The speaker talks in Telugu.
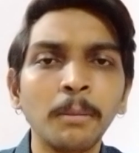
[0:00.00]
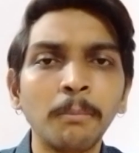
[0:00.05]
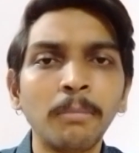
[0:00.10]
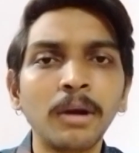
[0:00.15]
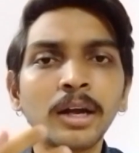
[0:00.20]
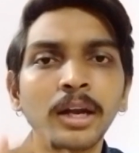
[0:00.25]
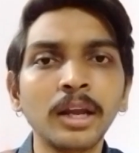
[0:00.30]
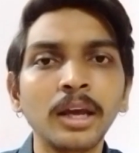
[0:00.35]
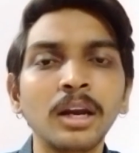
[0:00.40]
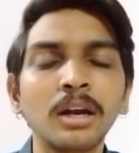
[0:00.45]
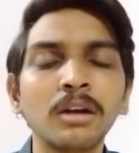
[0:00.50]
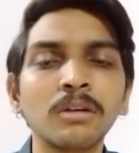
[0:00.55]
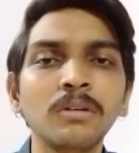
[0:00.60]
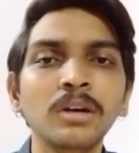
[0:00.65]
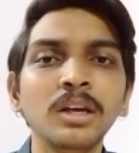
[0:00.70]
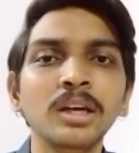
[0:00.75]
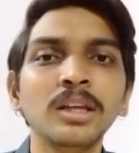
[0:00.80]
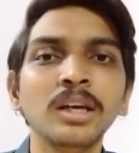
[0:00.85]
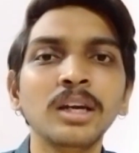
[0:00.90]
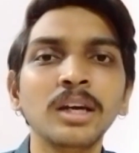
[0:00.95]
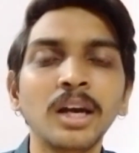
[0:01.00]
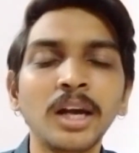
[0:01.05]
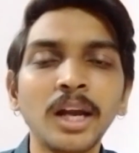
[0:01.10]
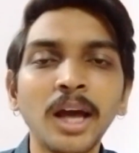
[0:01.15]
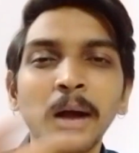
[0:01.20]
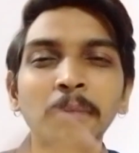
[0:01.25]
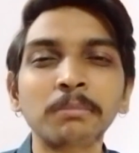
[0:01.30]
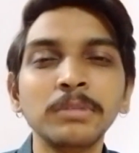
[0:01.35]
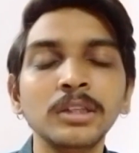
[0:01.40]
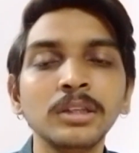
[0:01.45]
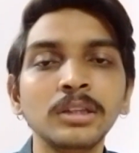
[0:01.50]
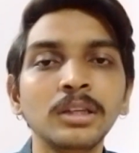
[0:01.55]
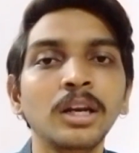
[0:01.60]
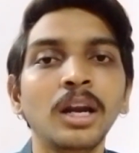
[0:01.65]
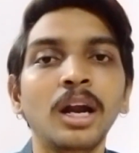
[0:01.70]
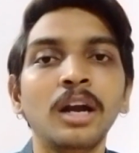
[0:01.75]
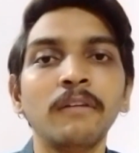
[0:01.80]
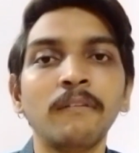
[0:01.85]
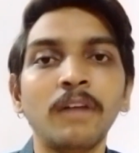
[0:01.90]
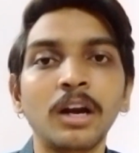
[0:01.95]
బట్ నేను అనుకునేది ఏంటంటే అభిజిత్
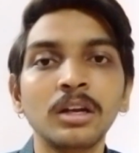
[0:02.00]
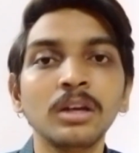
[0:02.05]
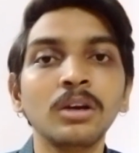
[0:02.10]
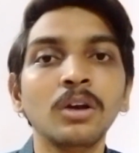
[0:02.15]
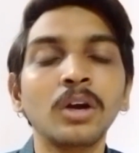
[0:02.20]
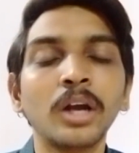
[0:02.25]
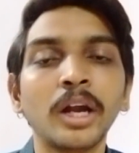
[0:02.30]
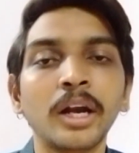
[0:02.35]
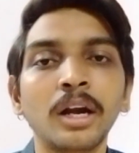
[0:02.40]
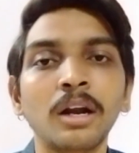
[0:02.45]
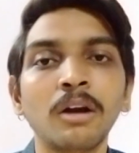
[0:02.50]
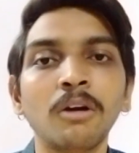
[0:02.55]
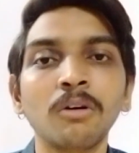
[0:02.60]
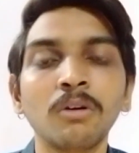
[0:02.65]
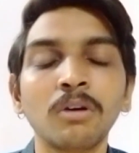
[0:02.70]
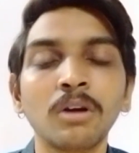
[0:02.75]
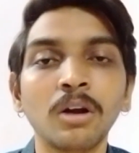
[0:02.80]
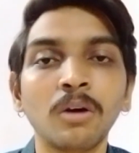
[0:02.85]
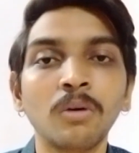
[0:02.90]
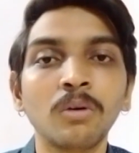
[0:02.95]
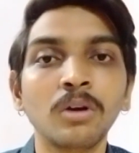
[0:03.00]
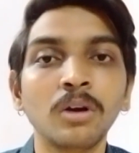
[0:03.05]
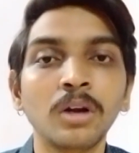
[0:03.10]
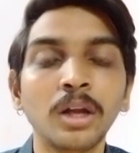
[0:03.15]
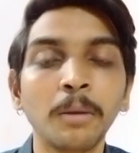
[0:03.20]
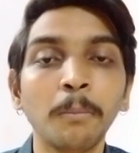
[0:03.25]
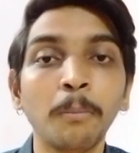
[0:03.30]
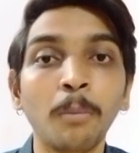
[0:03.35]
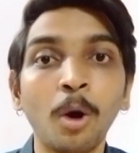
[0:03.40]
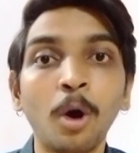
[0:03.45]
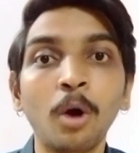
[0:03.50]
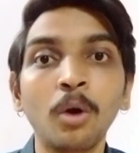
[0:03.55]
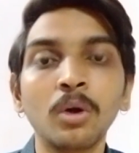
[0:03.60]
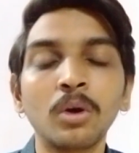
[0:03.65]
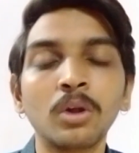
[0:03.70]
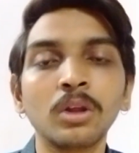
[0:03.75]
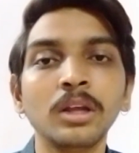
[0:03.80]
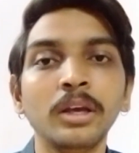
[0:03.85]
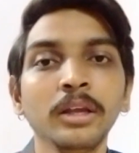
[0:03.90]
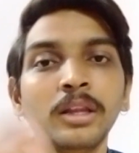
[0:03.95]
ఇలాంటి వాటిల్లోకి ఎంటర్ అవ్వకుండా ఉంటే
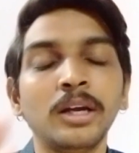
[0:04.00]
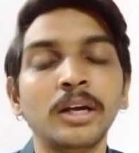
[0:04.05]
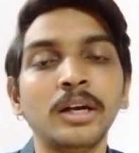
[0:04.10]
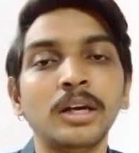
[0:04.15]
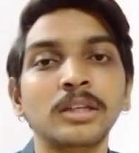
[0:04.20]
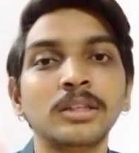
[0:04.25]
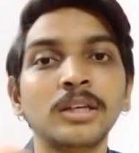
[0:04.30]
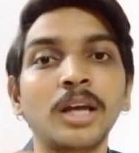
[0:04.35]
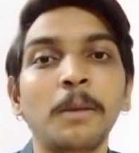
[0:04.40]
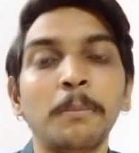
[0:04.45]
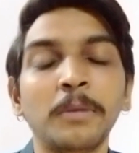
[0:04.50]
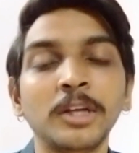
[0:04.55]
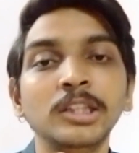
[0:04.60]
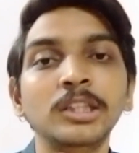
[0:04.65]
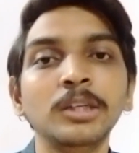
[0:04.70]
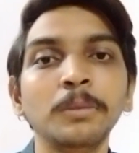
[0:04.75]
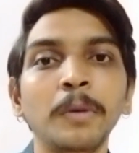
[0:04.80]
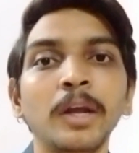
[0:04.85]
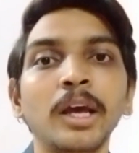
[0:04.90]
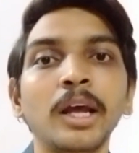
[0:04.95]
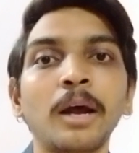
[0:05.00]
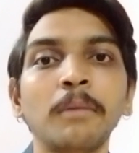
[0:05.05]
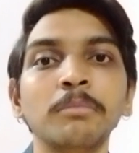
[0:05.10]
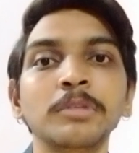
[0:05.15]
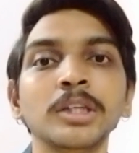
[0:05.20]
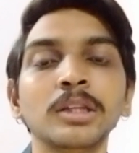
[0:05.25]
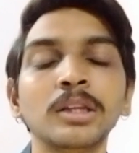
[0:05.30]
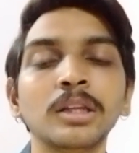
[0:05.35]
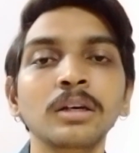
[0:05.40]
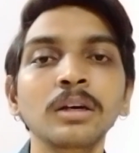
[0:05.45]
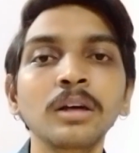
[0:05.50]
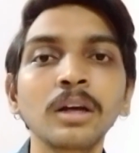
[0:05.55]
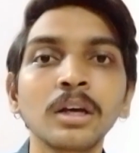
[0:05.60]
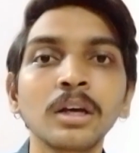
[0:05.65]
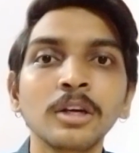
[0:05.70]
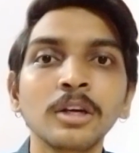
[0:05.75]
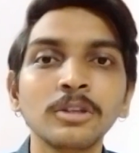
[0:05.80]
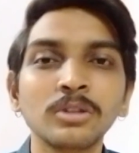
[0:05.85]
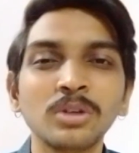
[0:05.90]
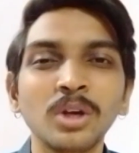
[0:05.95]
బాగుంటుంది ఎందుకంటే చాలా మంచి ప్లేయర్ అభిజిత్
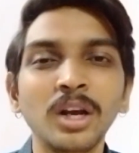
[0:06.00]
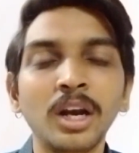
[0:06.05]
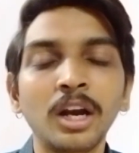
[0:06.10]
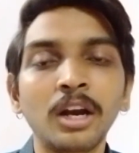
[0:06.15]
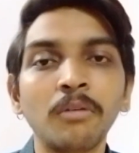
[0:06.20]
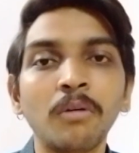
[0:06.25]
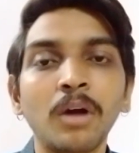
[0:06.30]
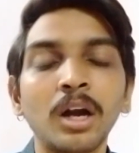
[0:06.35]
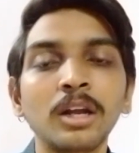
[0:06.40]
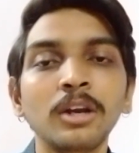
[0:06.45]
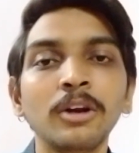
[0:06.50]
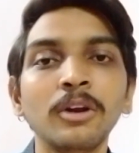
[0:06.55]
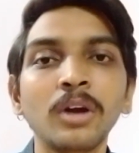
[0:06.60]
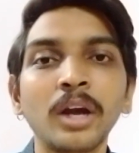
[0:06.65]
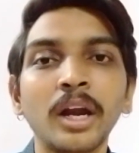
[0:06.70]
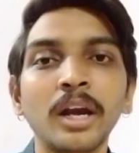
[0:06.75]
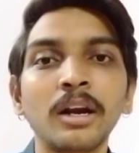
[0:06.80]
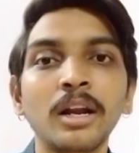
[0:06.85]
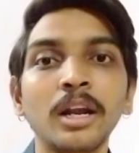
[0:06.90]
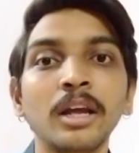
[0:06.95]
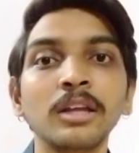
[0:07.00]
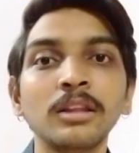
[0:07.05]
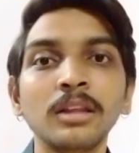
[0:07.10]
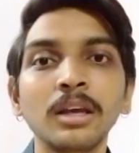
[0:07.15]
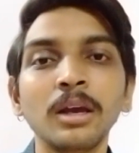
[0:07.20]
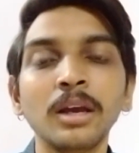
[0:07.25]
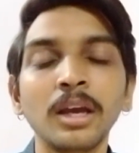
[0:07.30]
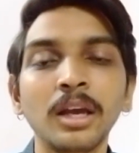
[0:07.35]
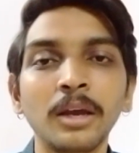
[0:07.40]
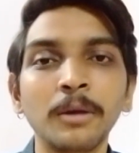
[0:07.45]
సో ఇలాంటి వాటిల్లోకి ఎంటర్ అయితే